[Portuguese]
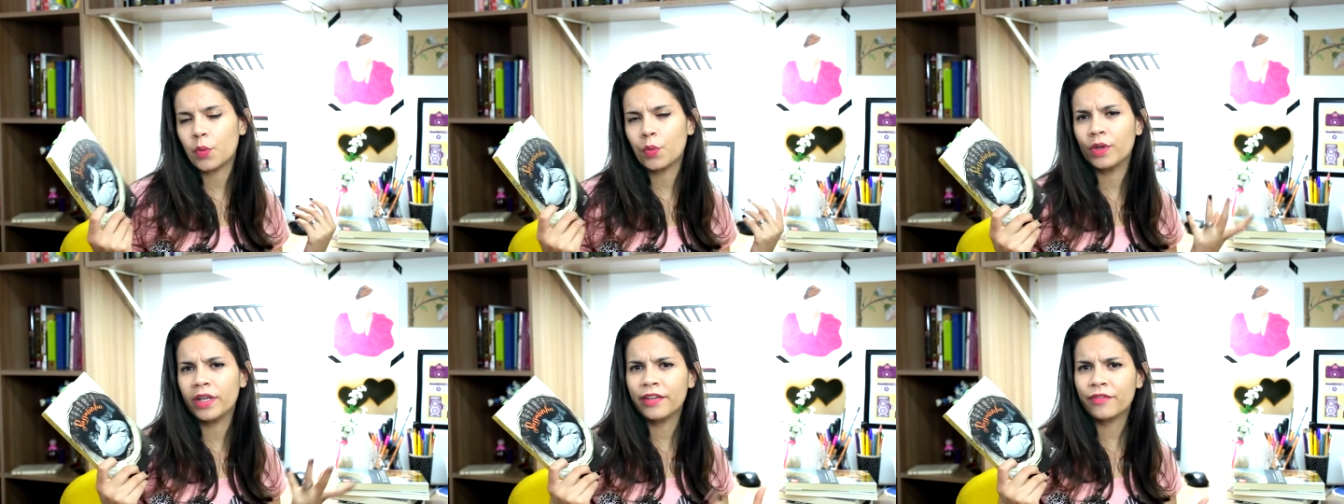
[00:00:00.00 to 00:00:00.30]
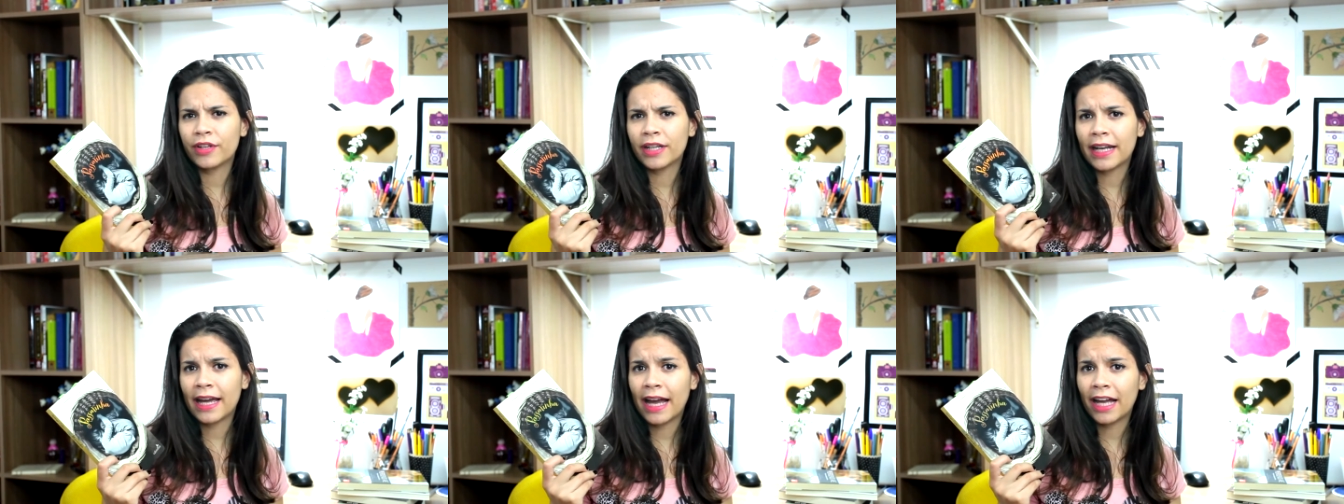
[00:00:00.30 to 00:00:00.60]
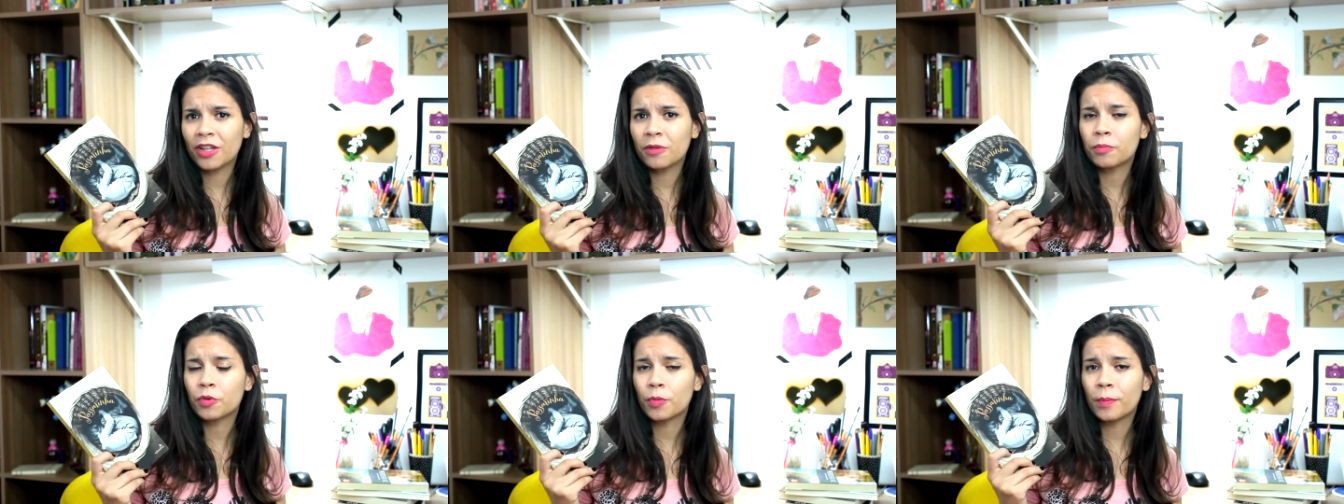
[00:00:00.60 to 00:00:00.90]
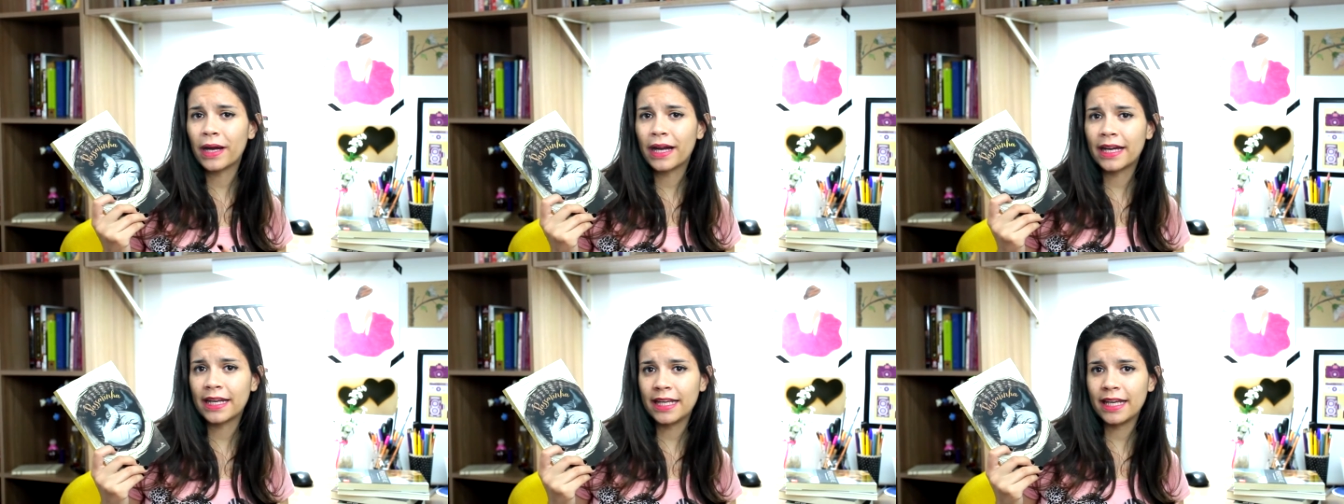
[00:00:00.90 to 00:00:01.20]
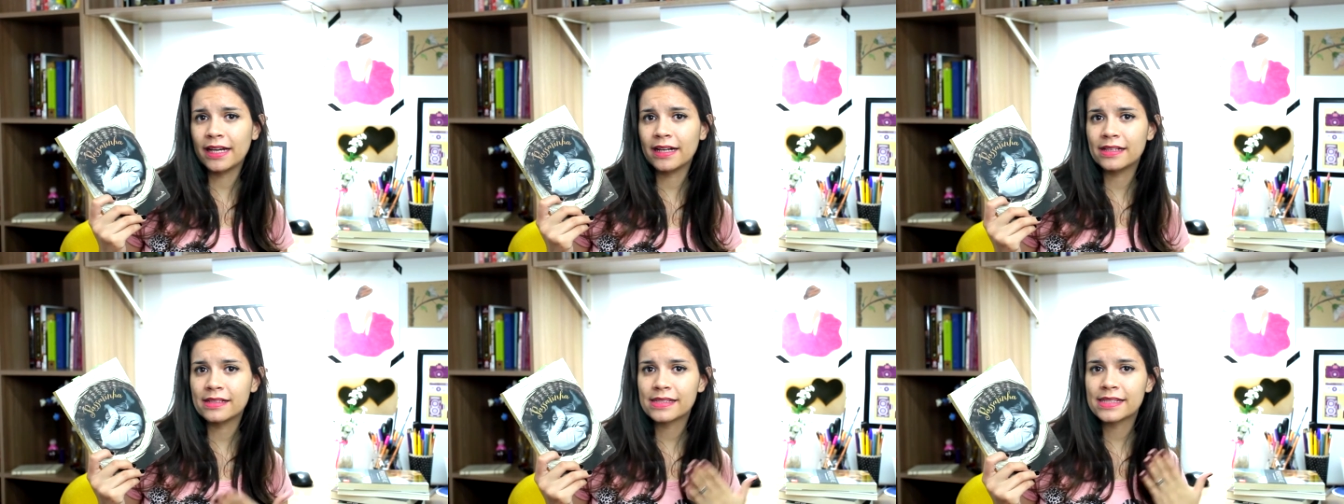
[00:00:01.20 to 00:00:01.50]
O livro é narrado por uma
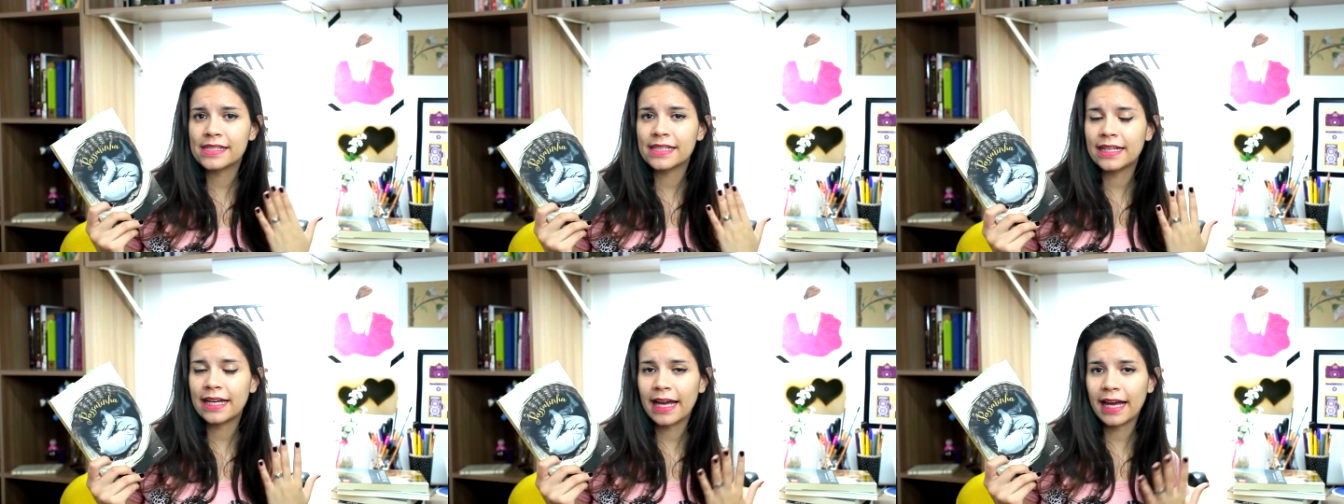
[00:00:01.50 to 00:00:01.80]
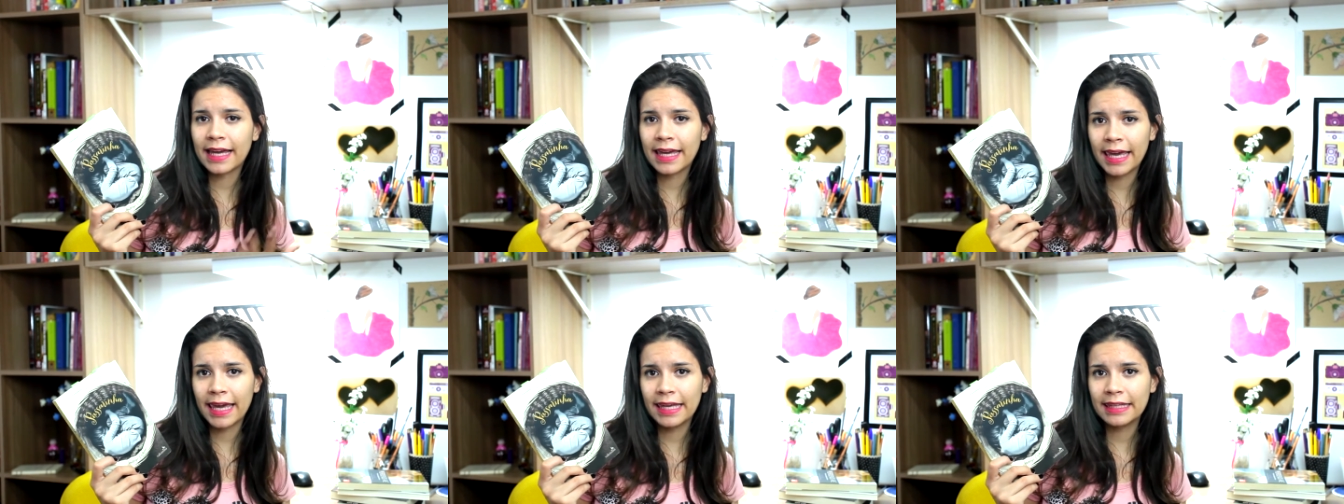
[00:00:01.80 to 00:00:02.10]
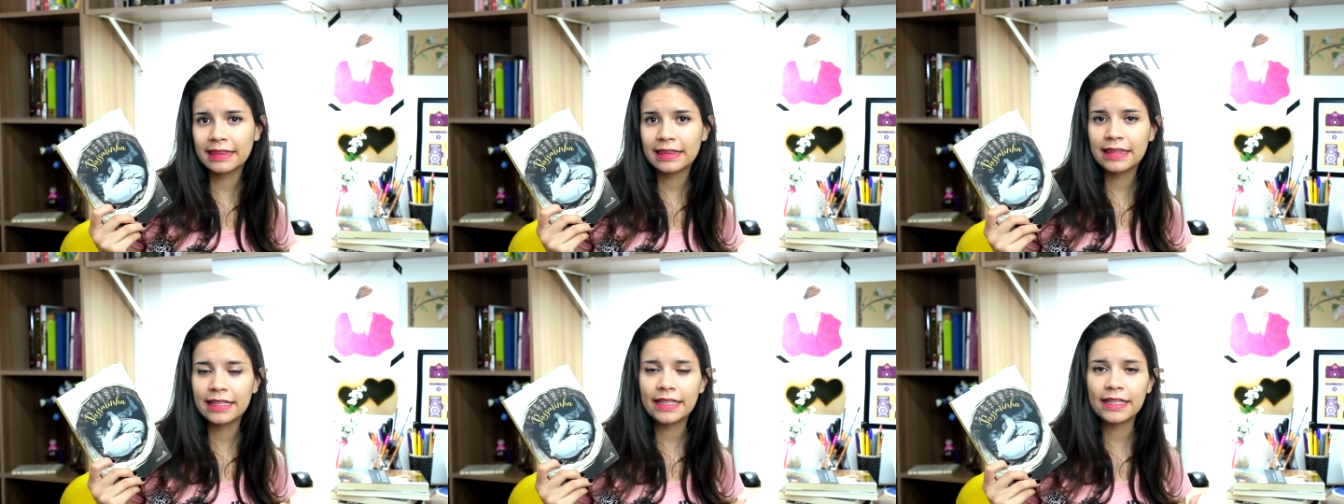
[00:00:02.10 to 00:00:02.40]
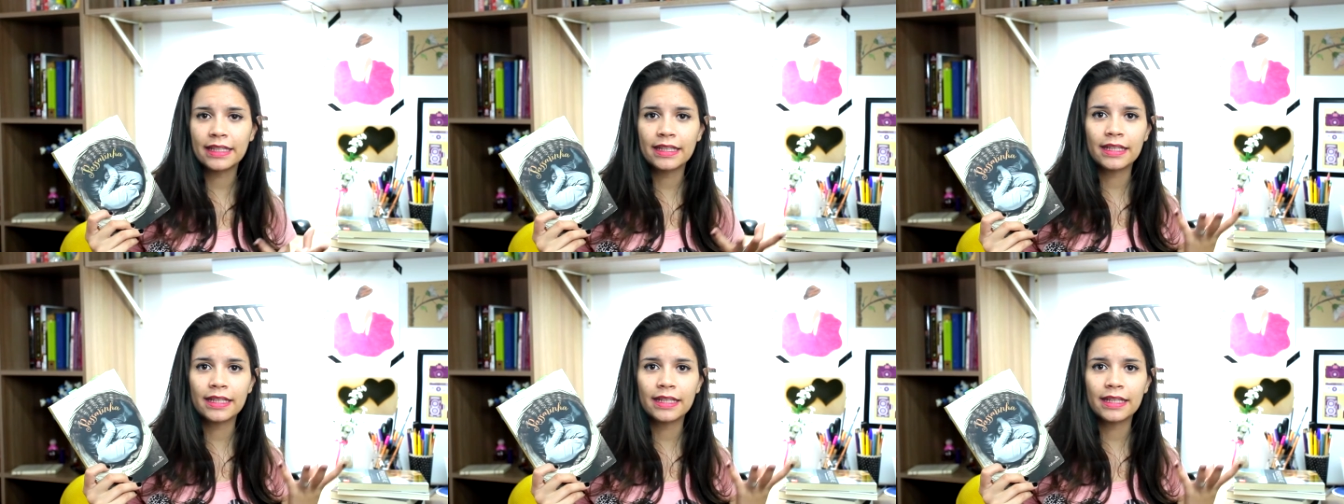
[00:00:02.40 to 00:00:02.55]
criança, a Caitlin,